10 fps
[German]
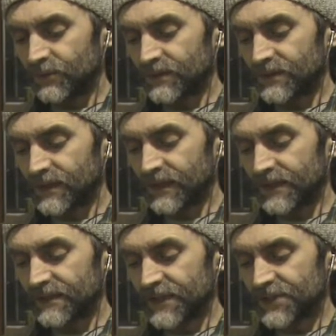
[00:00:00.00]
unserer
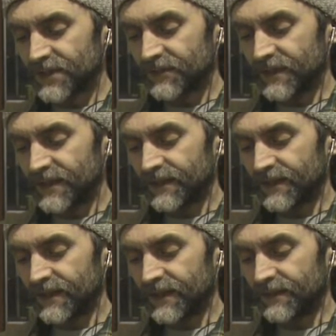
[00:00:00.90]
Gesellschaft
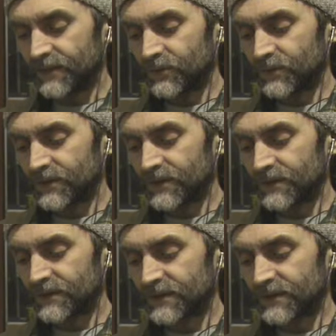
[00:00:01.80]
leiden unter